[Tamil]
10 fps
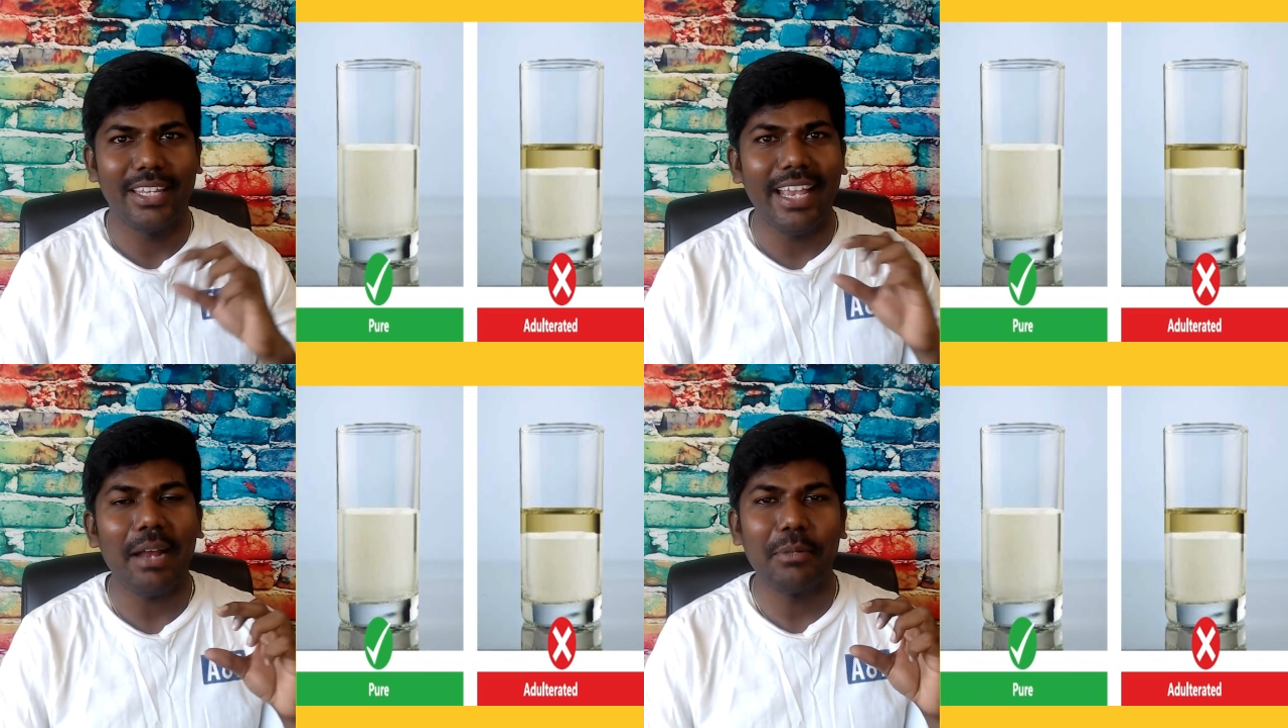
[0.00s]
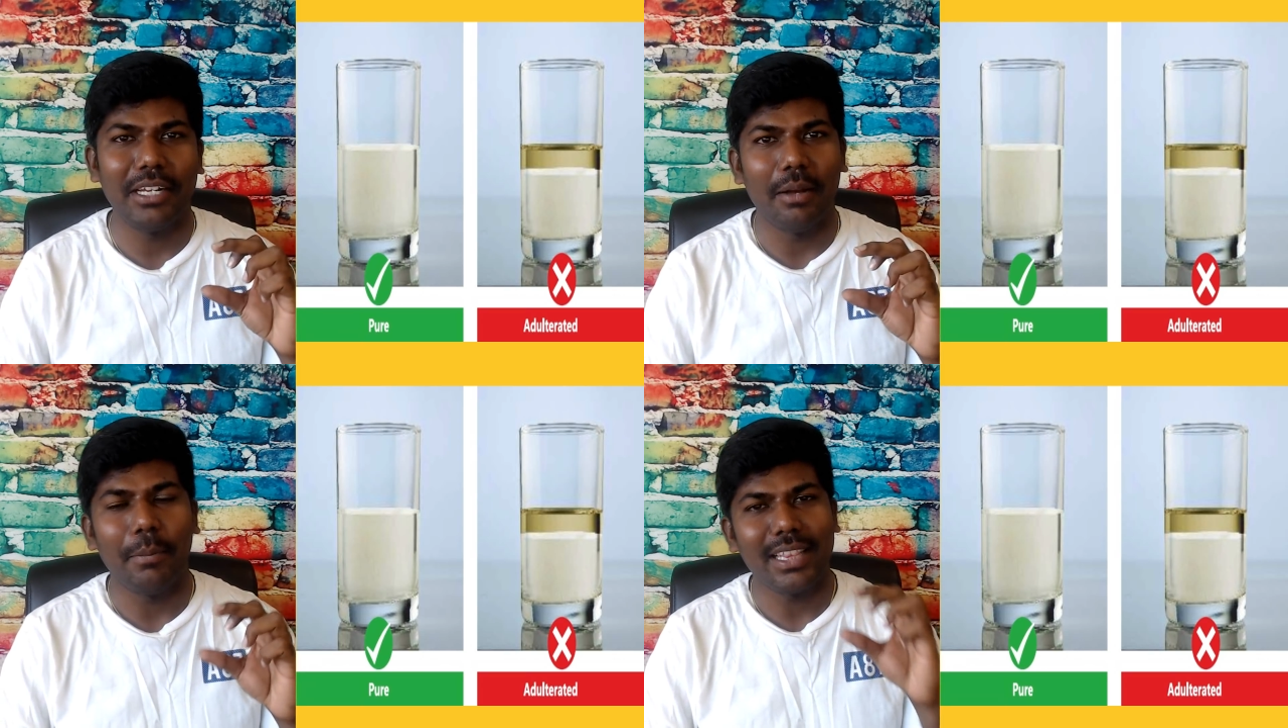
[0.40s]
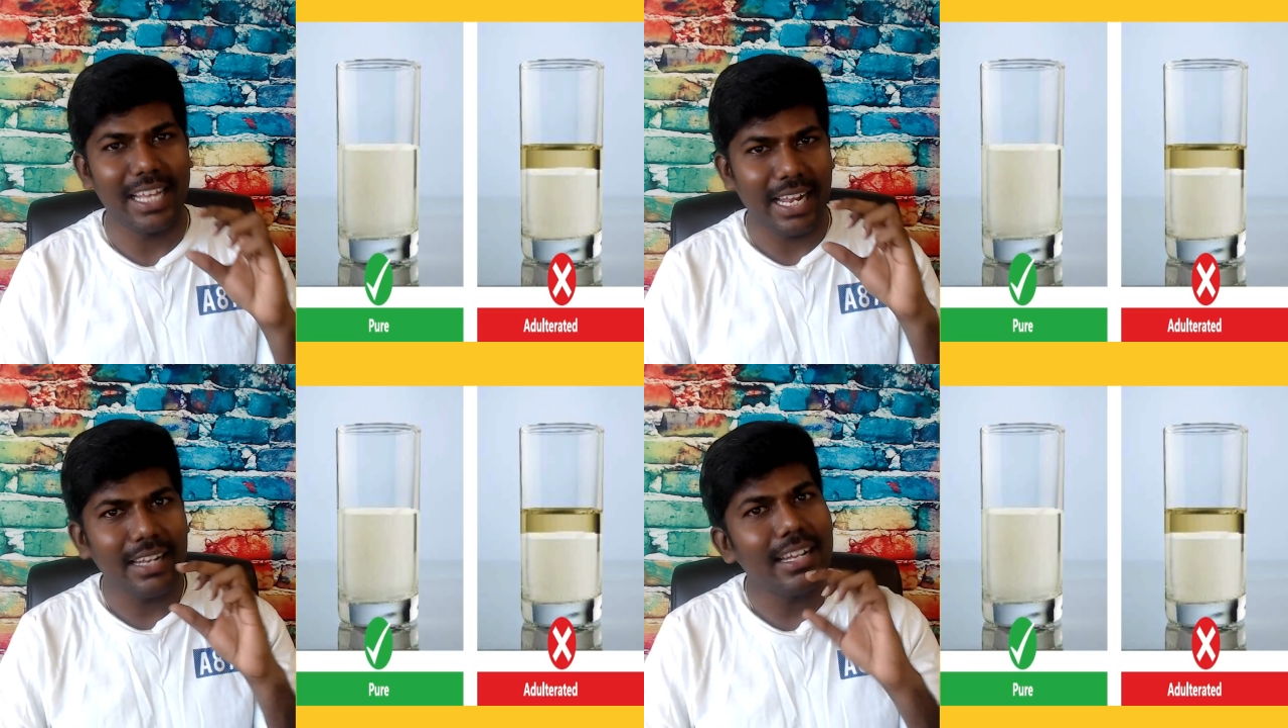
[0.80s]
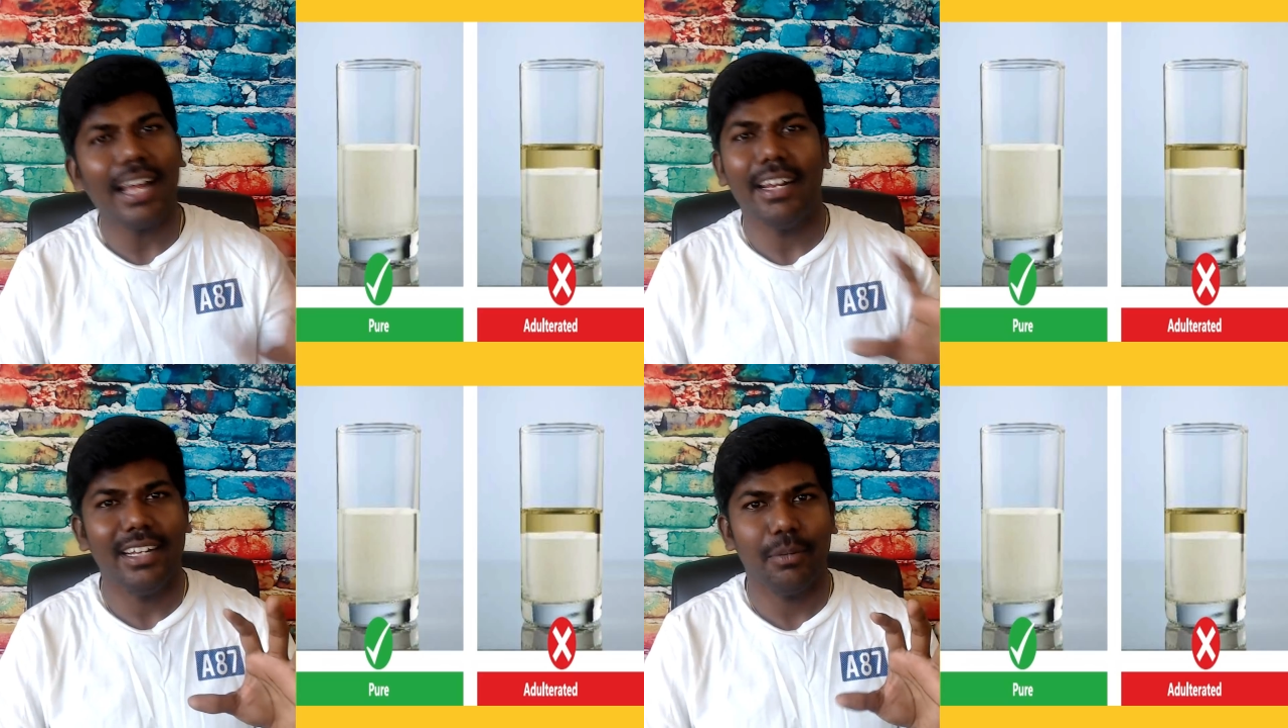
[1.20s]
ஏன் அப்படின்னா மற்ற எல்லா
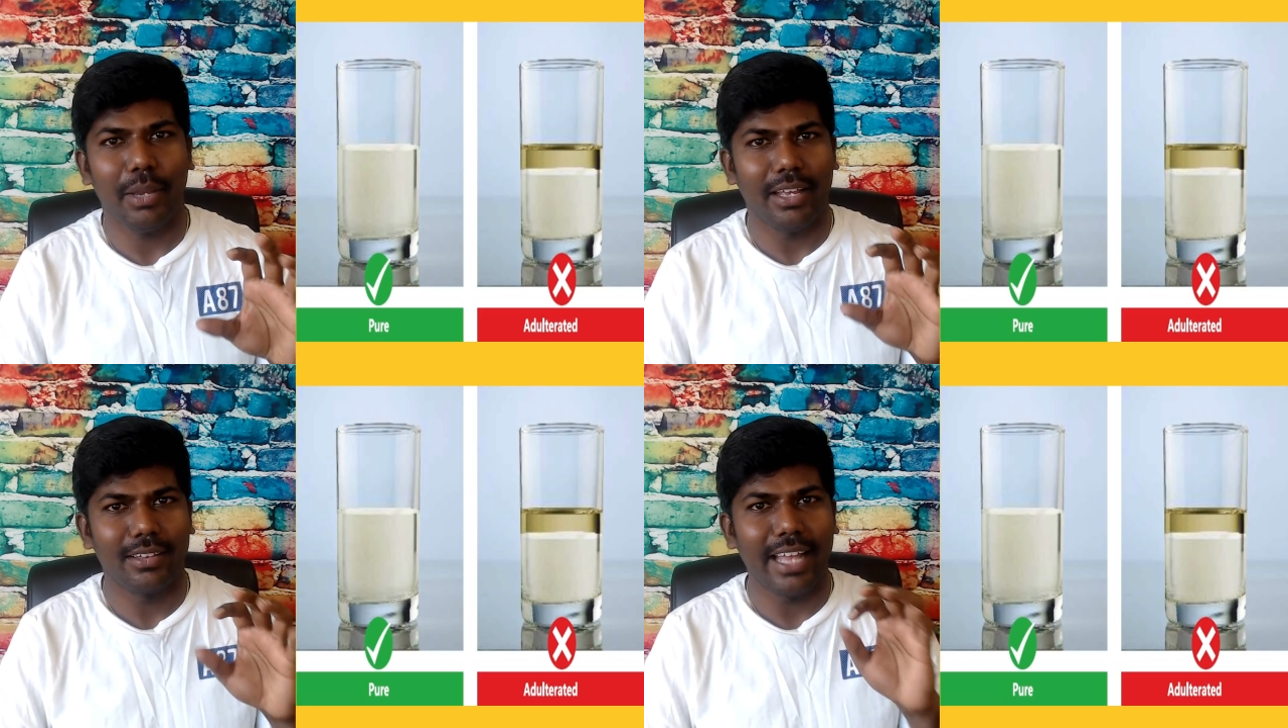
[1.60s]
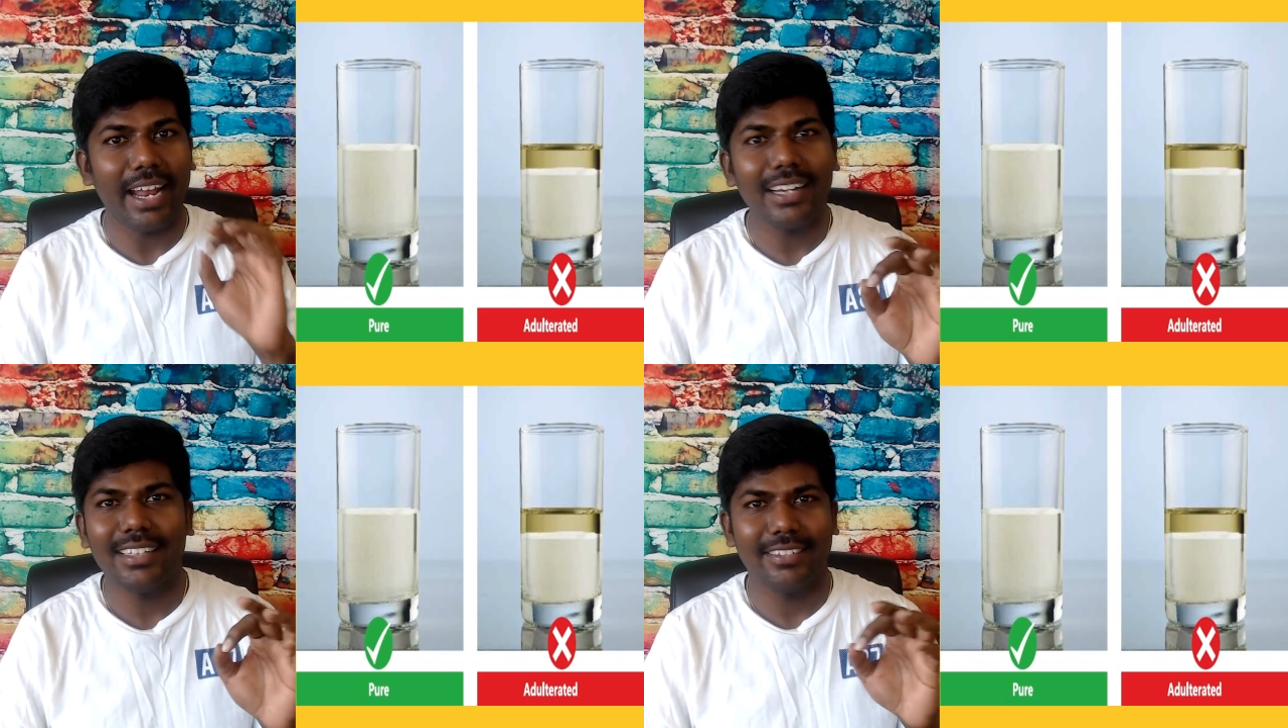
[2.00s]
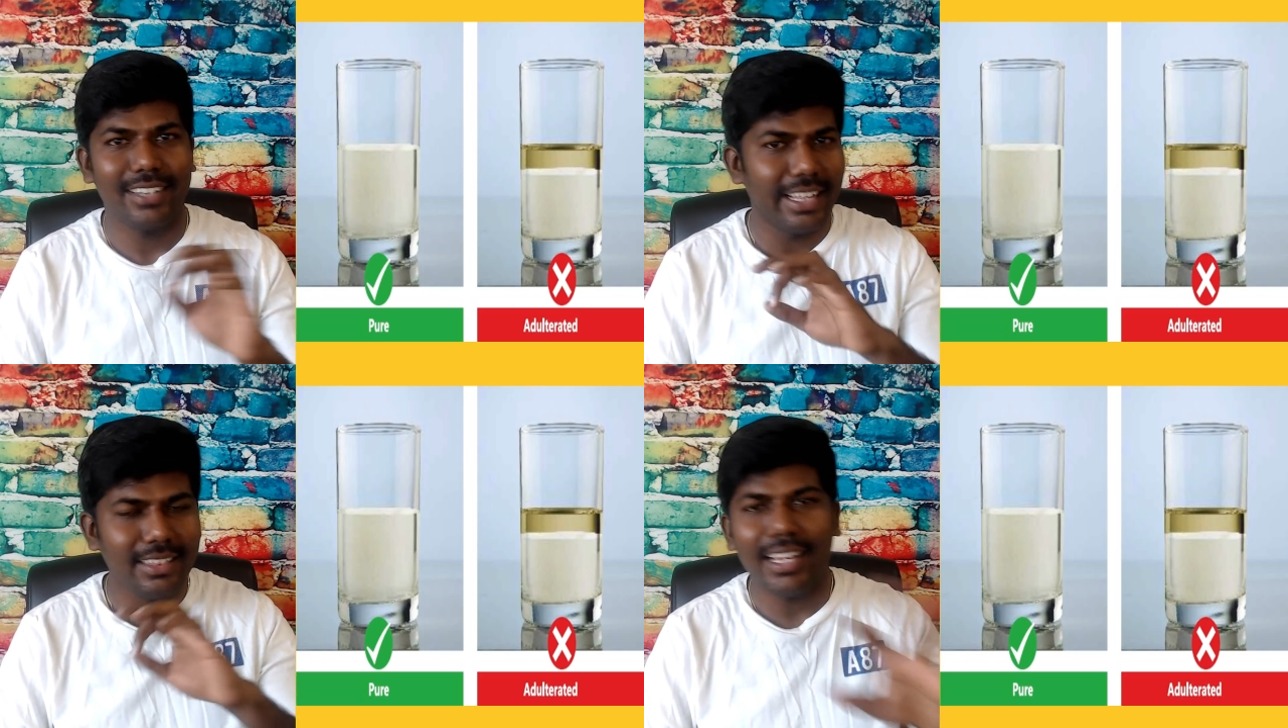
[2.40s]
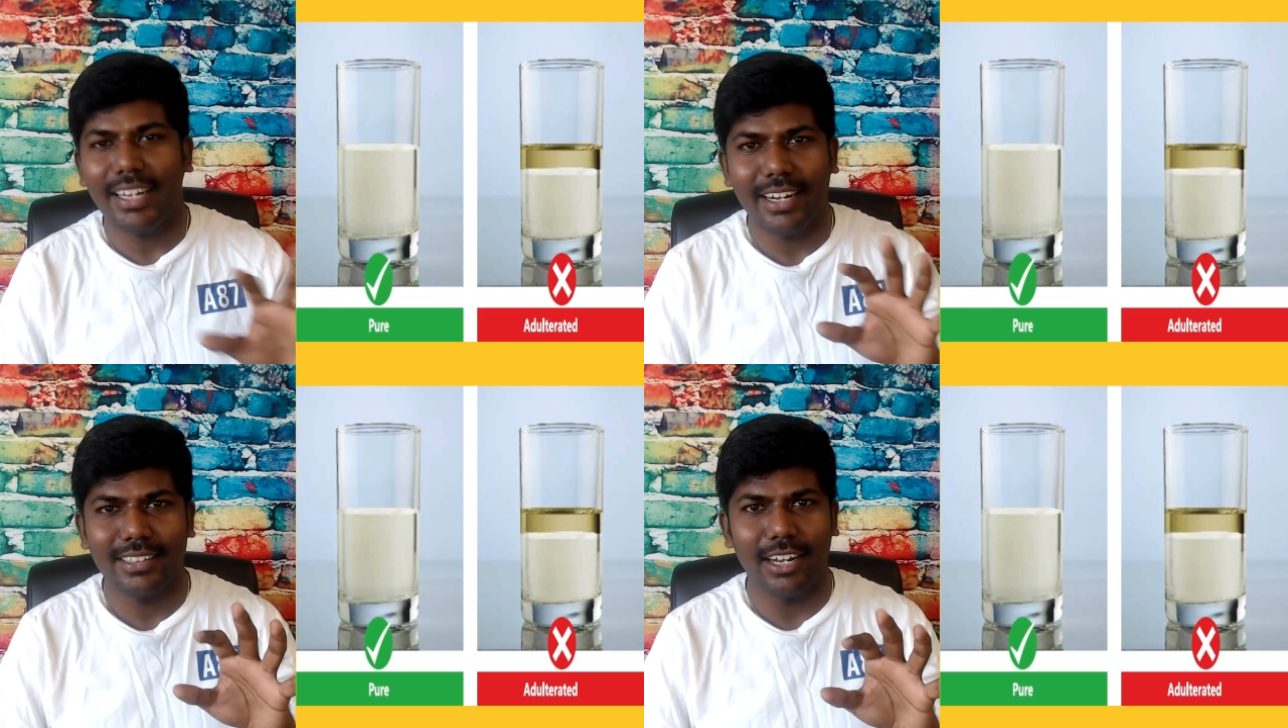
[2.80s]
எண்ணெய்க்குமே தேங்காய் எண்ணெய் தவிர எந்த
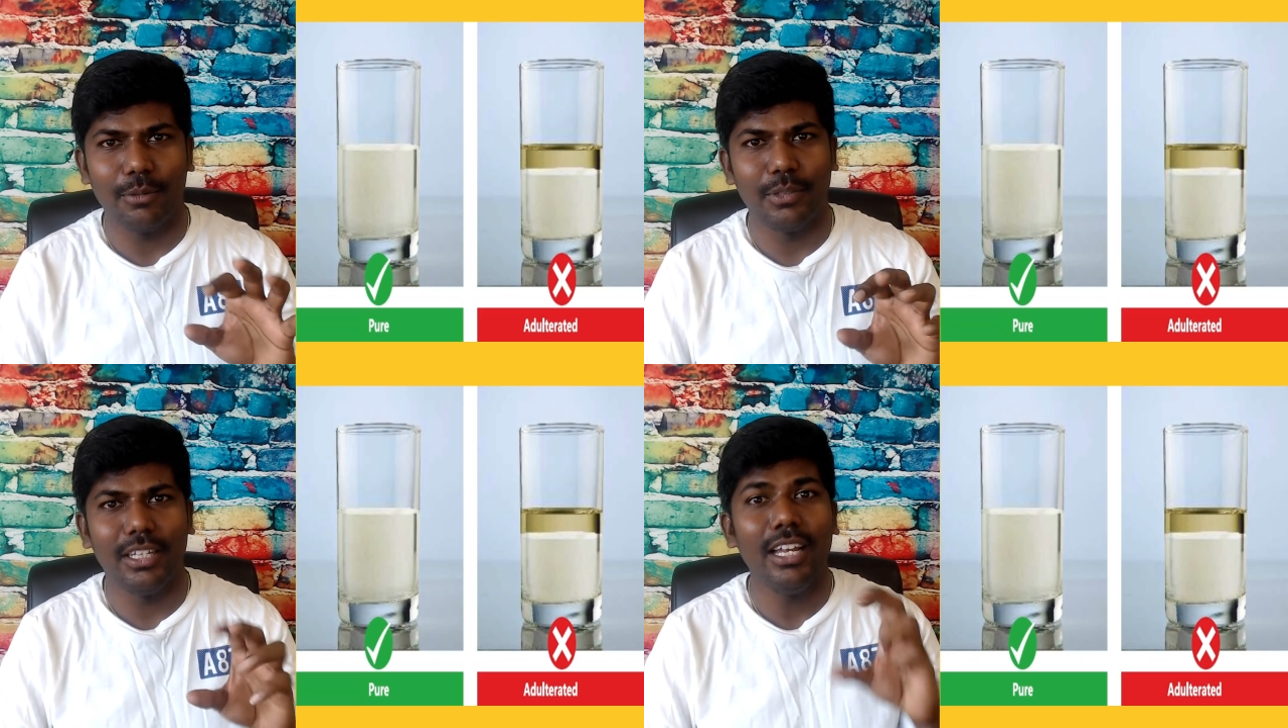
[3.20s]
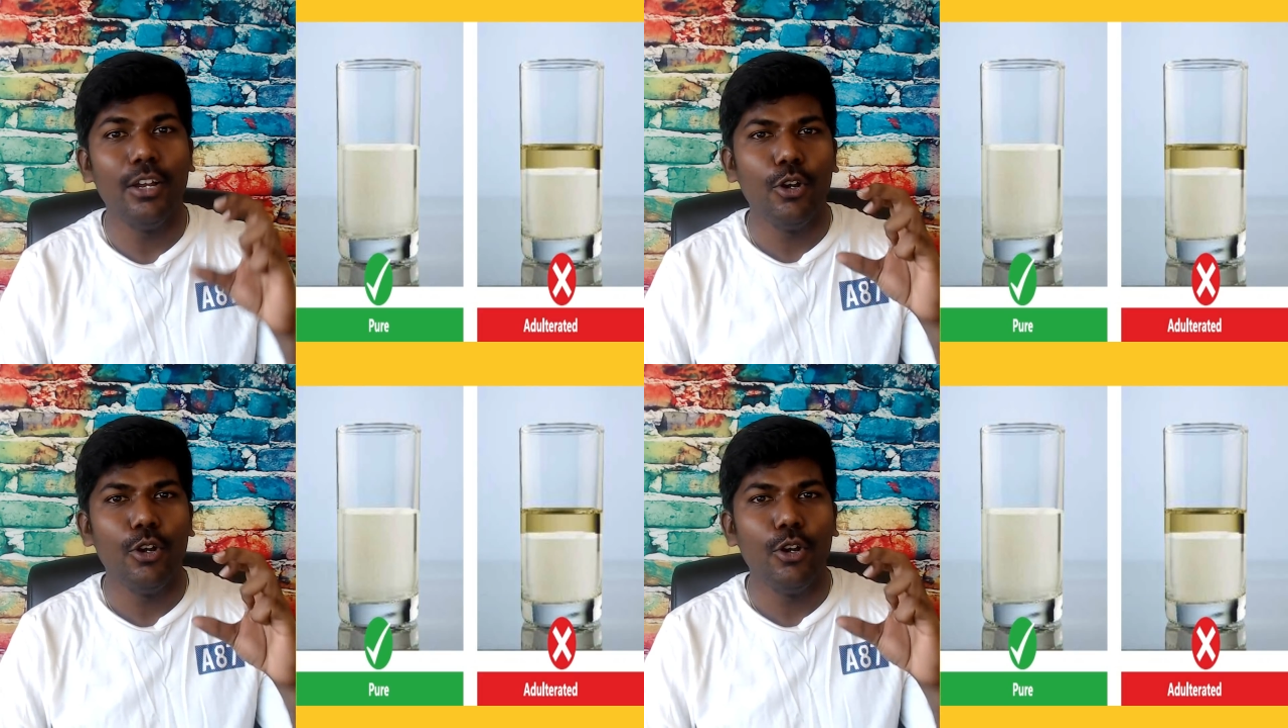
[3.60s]
எண்ணெய் எடுத்தாலும் வந்து